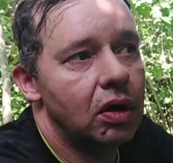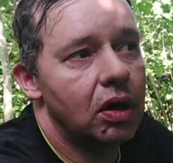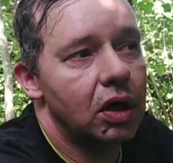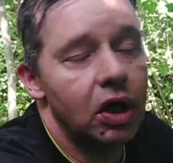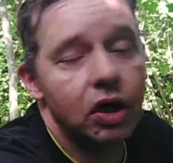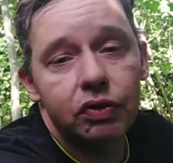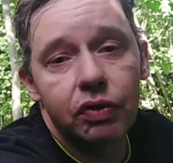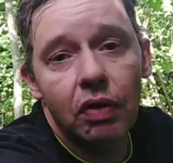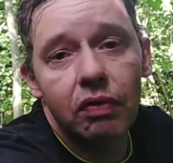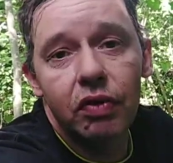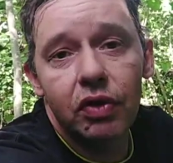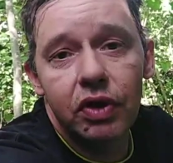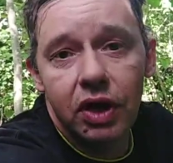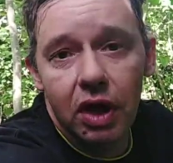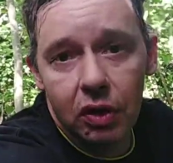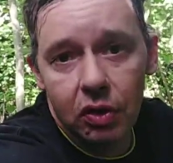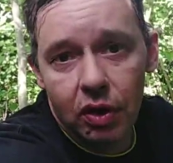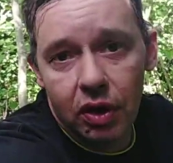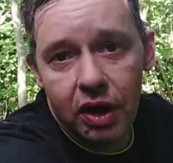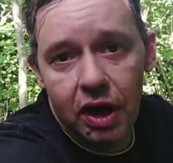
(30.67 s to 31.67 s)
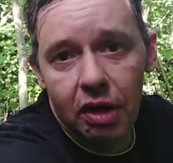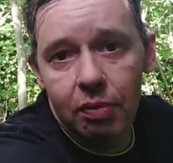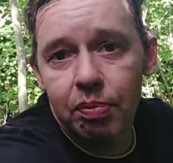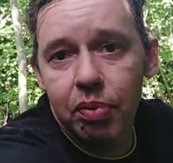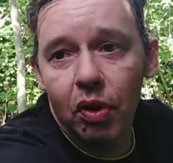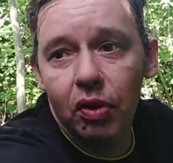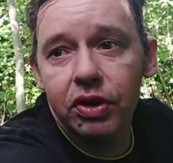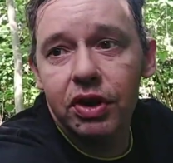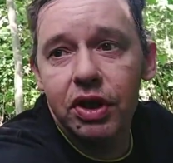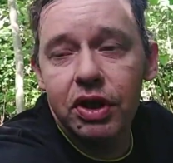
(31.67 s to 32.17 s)
et je vais vous dire de quelle
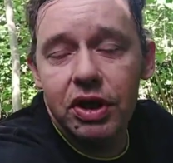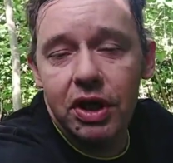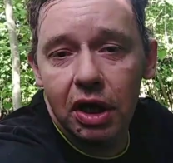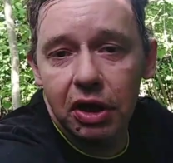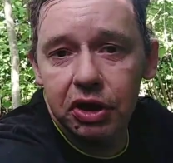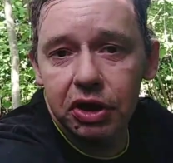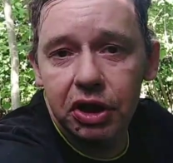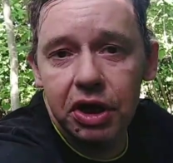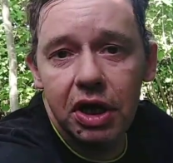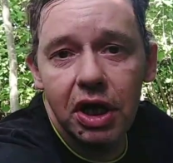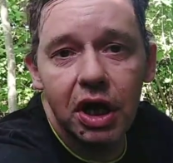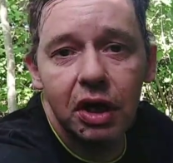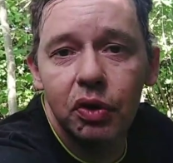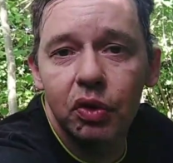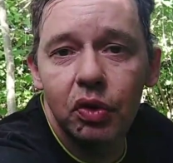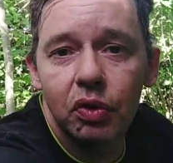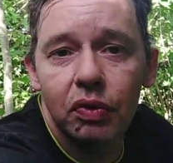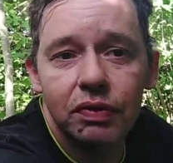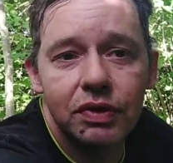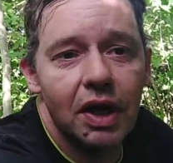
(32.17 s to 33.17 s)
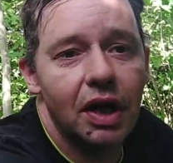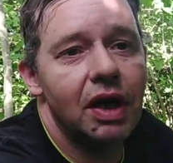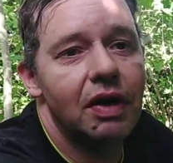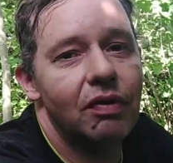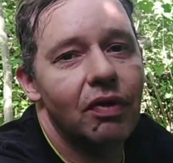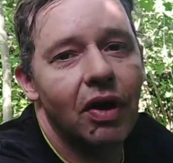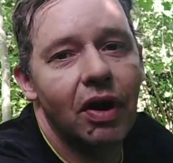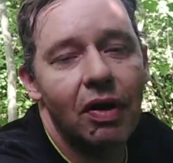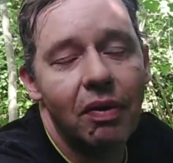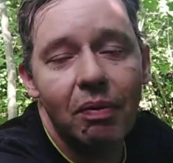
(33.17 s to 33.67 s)
plante il s'agit et tout, vous allez
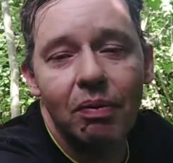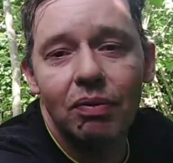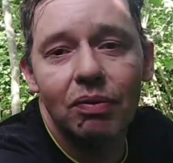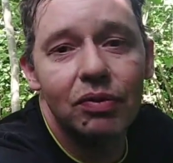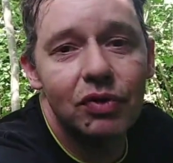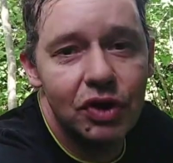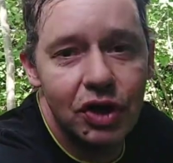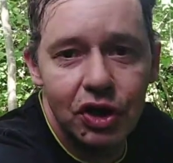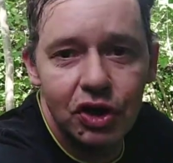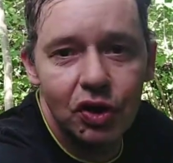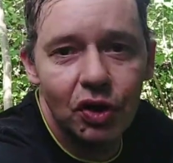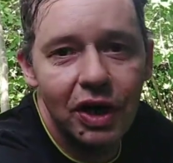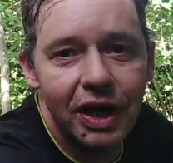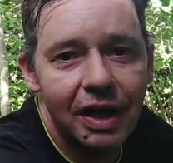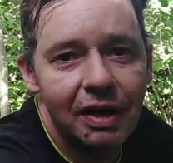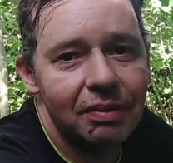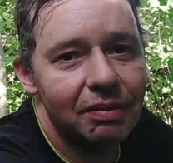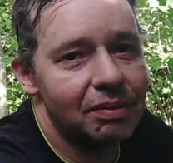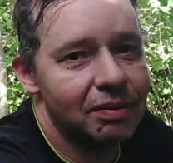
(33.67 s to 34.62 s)
voir. C'est joli.